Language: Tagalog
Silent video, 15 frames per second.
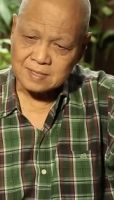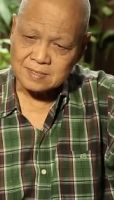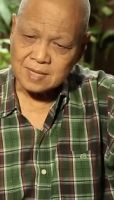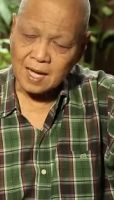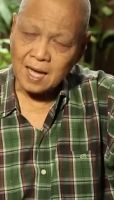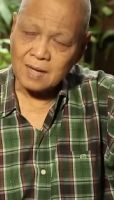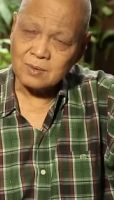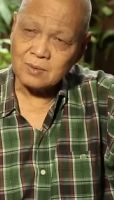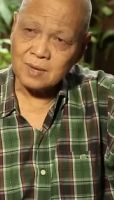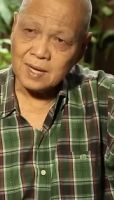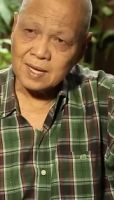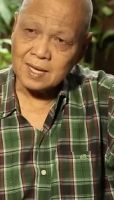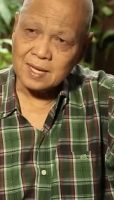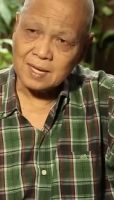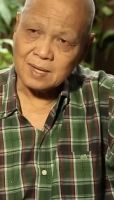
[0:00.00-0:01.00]
sa ano
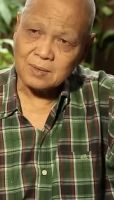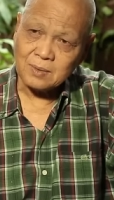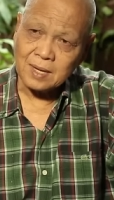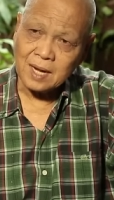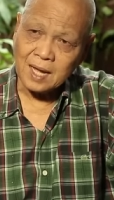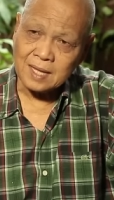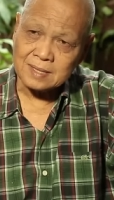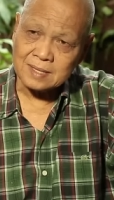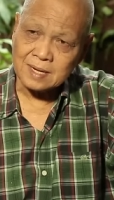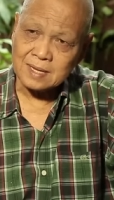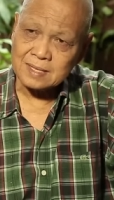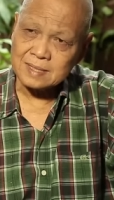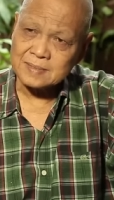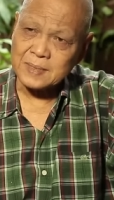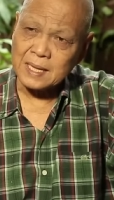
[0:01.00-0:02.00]
lang eh,
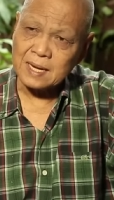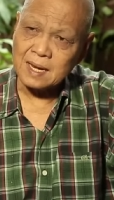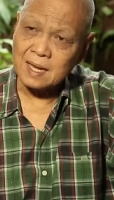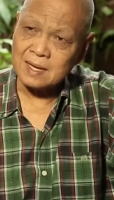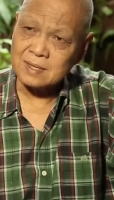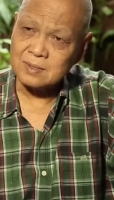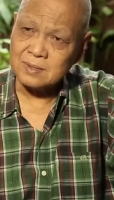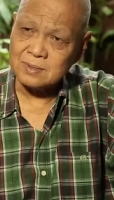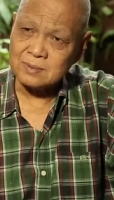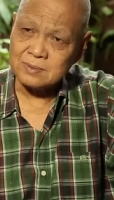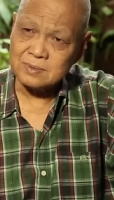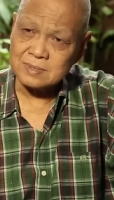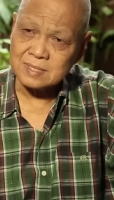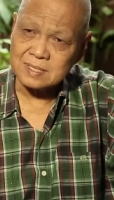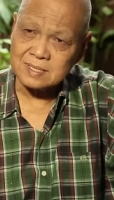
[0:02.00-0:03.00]
110 lang yung ano
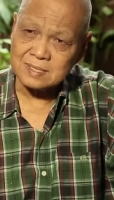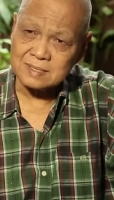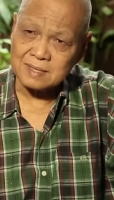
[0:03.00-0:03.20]
ko eh,